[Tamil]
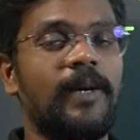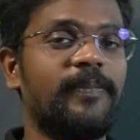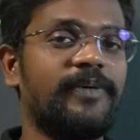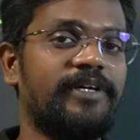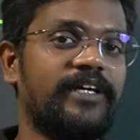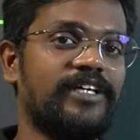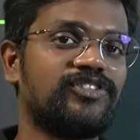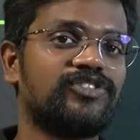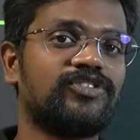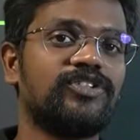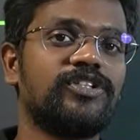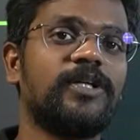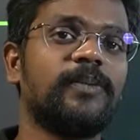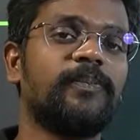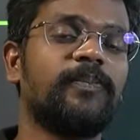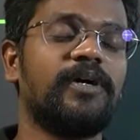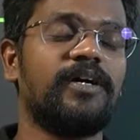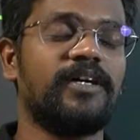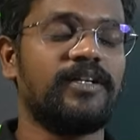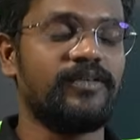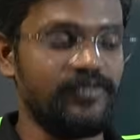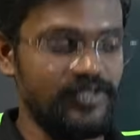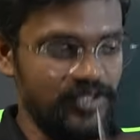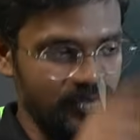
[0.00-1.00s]
அப்போ எக்ஸ் டு த
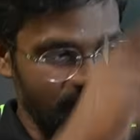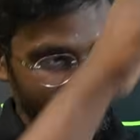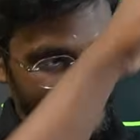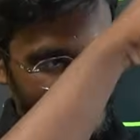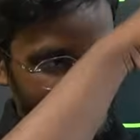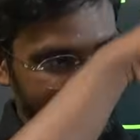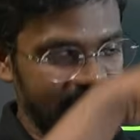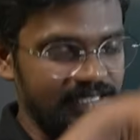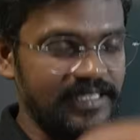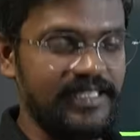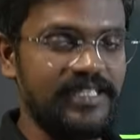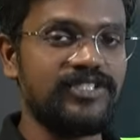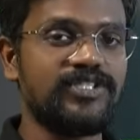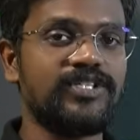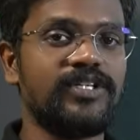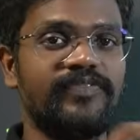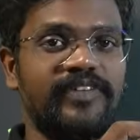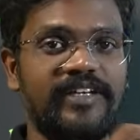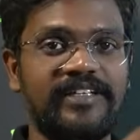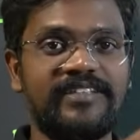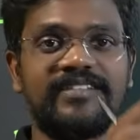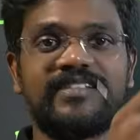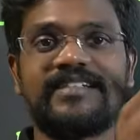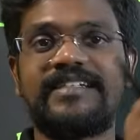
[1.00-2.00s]
பார் விச் மீன் இன்டெகிரேஷன்
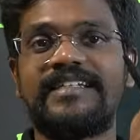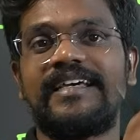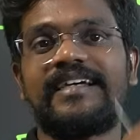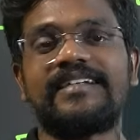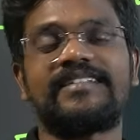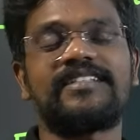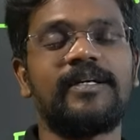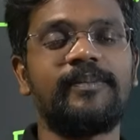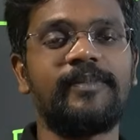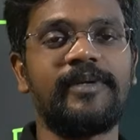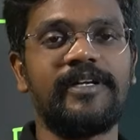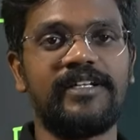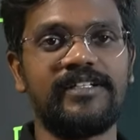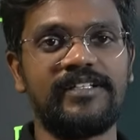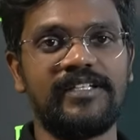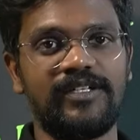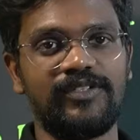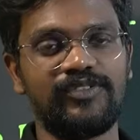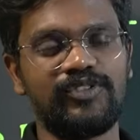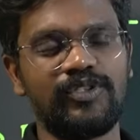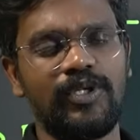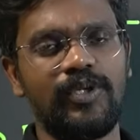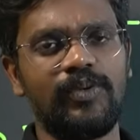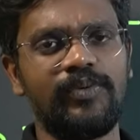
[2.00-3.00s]
ஆஃப் எக்ஸ் டிஎக்ஸ் அப்படின்றது
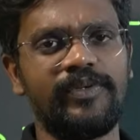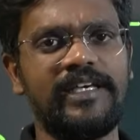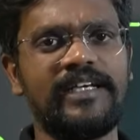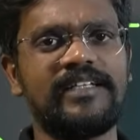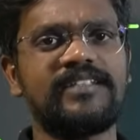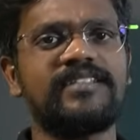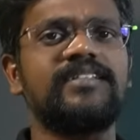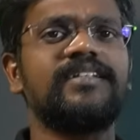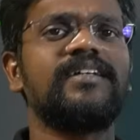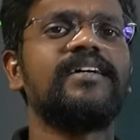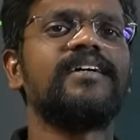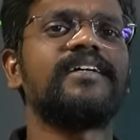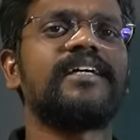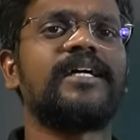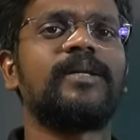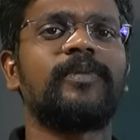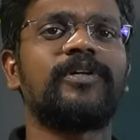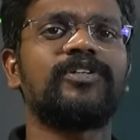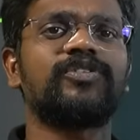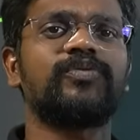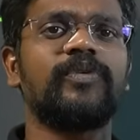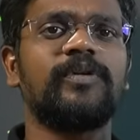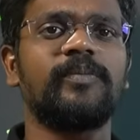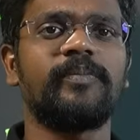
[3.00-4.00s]
என்ன சொல்லுவோம் எக்ஸ் என்
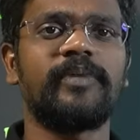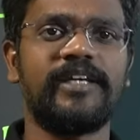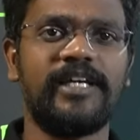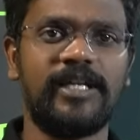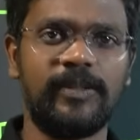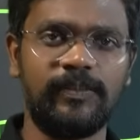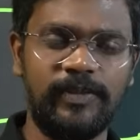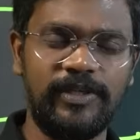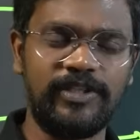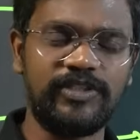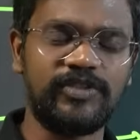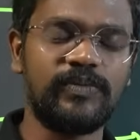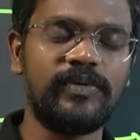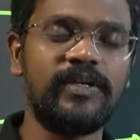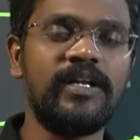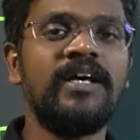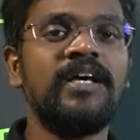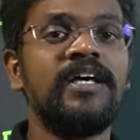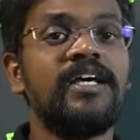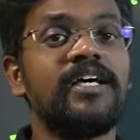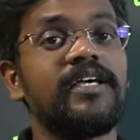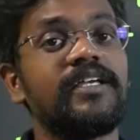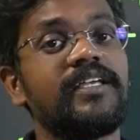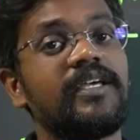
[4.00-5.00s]
பிளஸ் ஒன் பை என் பிளஸ் ஒன்
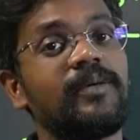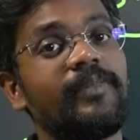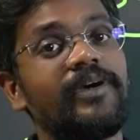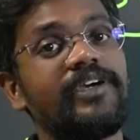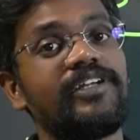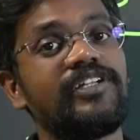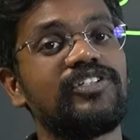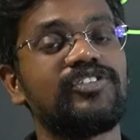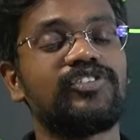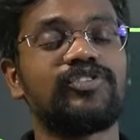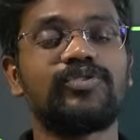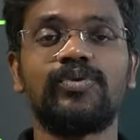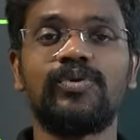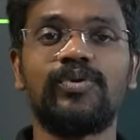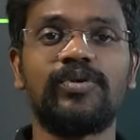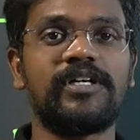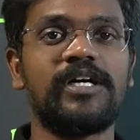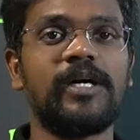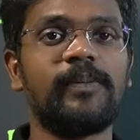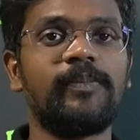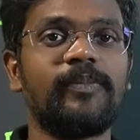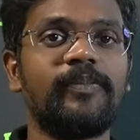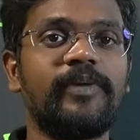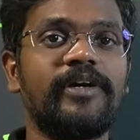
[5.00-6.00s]
இங்கே மைனஸ் டூ
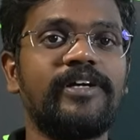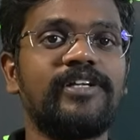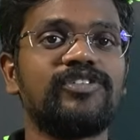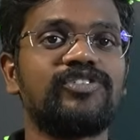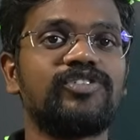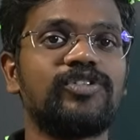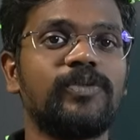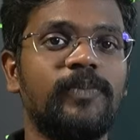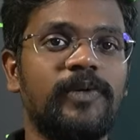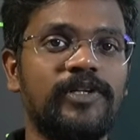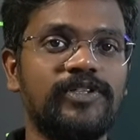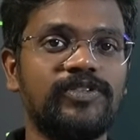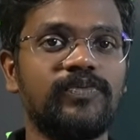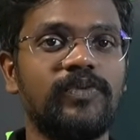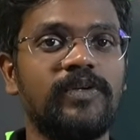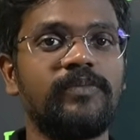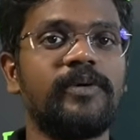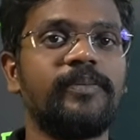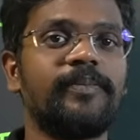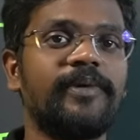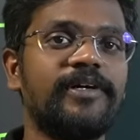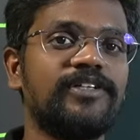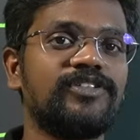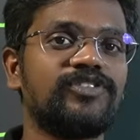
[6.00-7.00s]
இருக்குது அப்போ மைனஸ் டூ ப்ளஸ் ஒன்
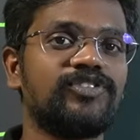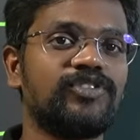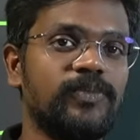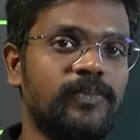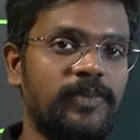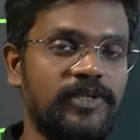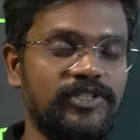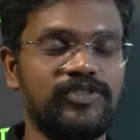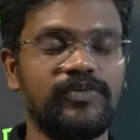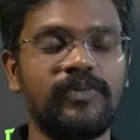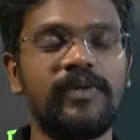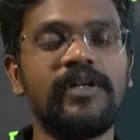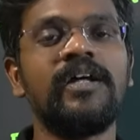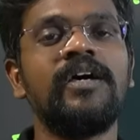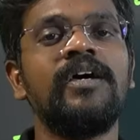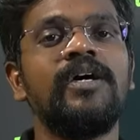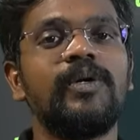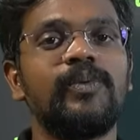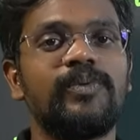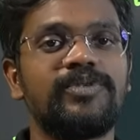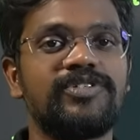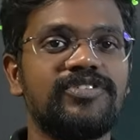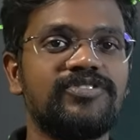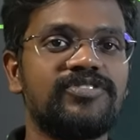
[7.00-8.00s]
பை மைனஸ் டூ ப்ளஸ் ஒன்
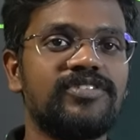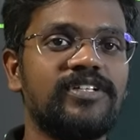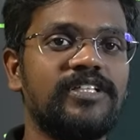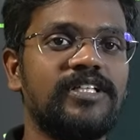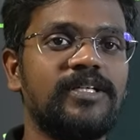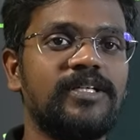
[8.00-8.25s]
விச் இஸ்